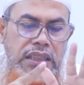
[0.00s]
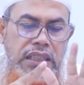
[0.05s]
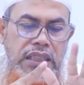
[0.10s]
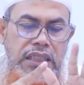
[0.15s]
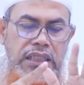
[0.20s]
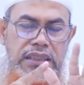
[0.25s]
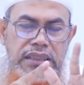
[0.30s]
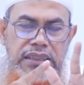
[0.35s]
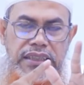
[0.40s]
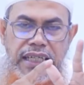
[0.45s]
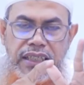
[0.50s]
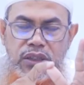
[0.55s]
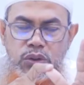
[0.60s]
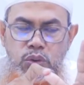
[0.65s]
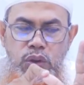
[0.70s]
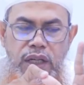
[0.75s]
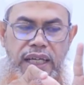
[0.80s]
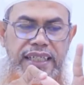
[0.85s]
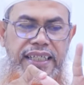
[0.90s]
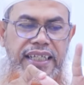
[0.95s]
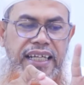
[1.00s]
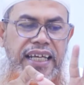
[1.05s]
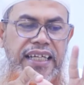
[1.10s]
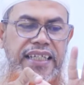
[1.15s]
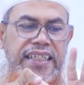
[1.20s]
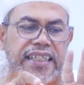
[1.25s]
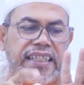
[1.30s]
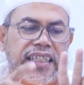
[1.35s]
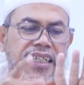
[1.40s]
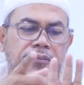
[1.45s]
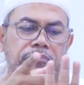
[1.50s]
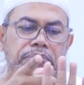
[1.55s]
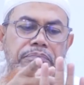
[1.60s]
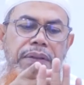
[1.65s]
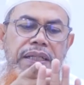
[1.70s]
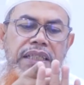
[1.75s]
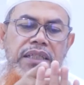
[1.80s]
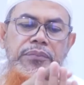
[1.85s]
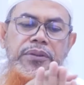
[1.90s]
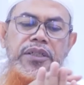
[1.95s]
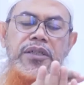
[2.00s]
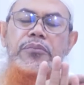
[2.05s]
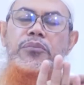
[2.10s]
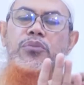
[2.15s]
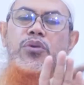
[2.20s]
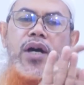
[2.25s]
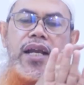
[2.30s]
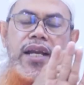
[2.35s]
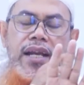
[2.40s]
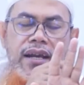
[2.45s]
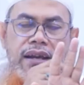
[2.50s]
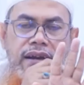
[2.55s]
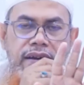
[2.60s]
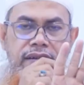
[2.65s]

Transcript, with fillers: Satu laki-laki, empat perempuan.